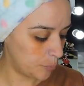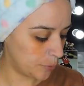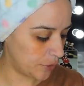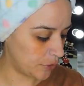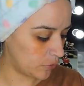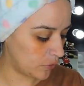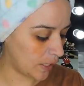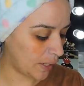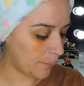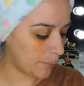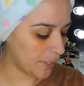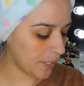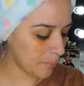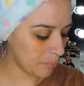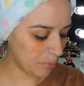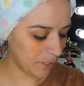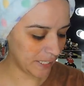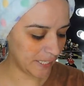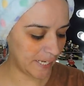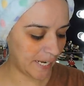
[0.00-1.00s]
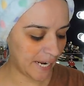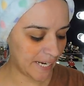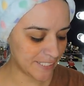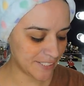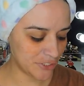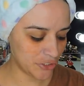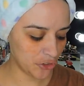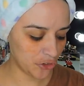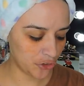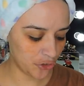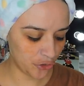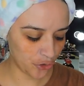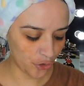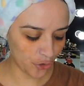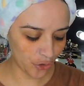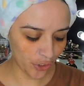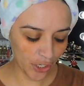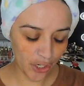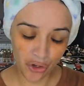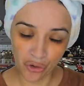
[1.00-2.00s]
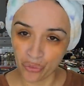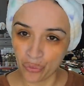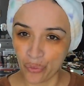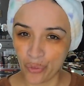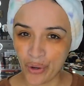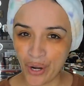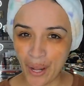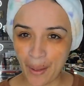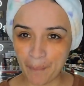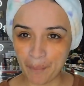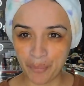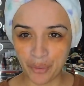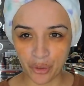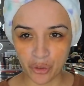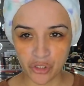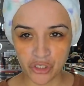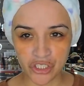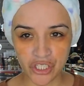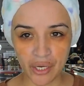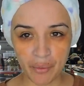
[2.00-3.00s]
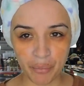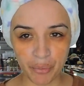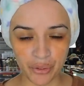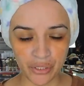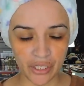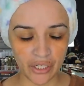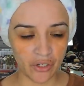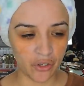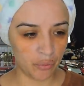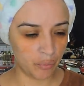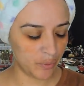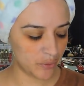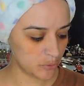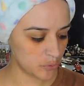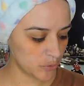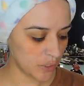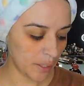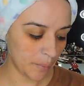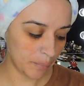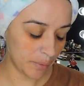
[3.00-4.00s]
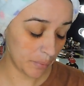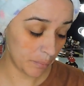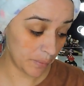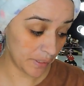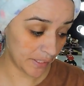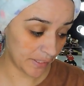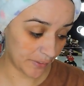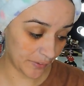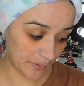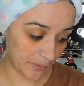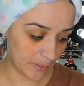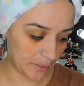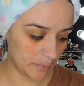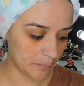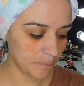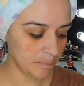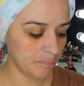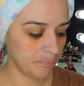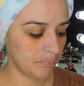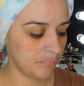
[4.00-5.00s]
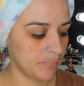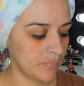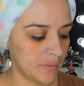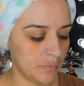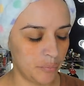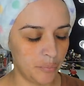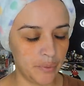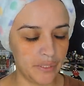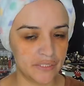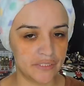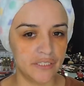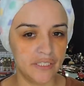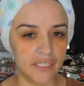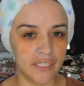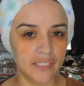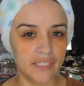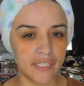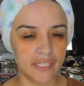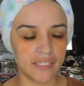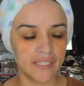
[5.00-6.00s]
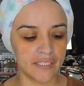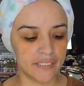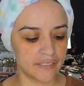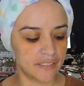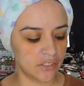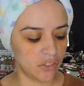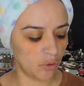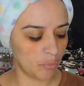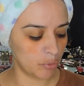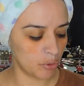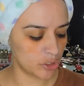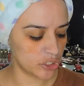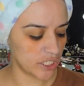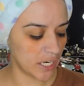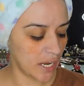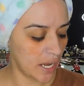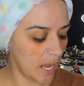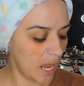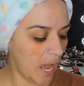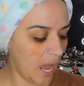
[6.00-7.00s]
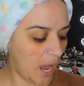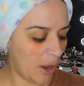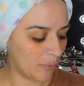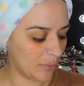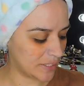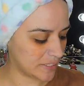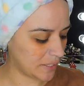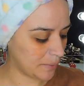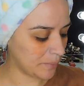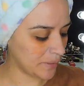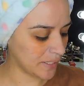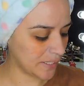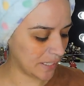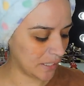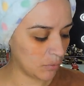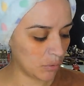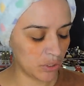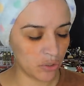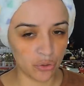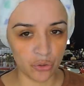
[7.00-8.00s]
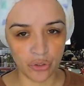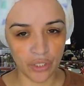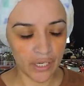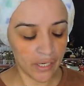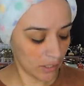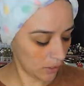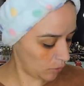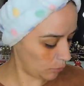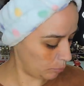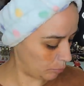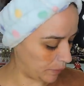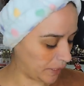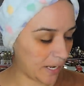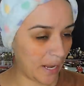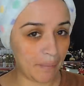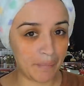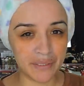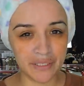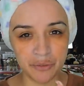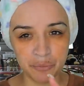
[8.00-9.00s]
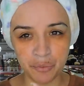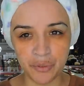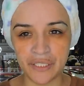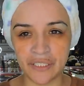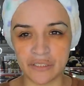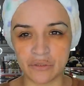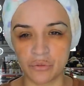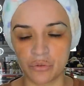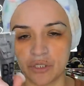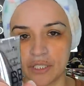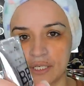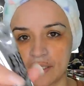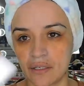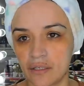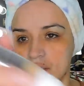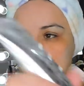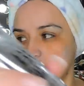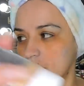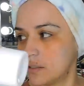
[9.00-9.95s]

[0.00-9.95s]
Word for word: Bueno, la voy a aplicar yo creo que con una brocha, porque como es una BB Cream, pues sí, tiene que ser con brocha. Aunque ¿saben que Cuando yo la compré, a ver si pueden escuchar.